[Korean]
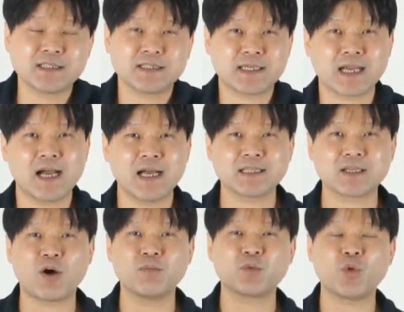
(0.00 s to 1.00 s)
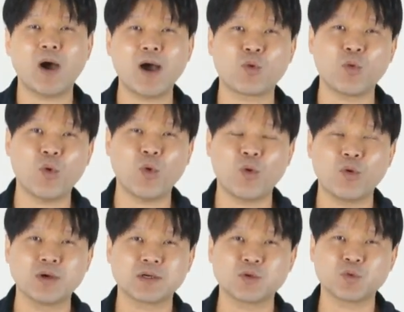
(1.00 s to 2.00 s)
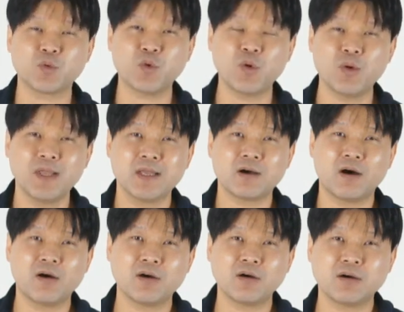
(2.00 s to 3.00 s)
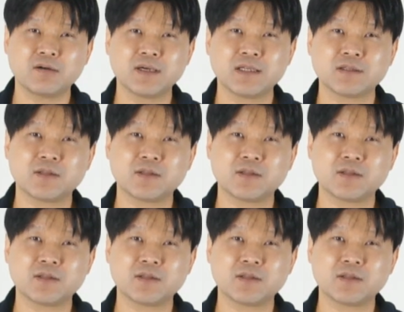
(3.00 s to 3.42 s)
제가 검토하고 그리고 어,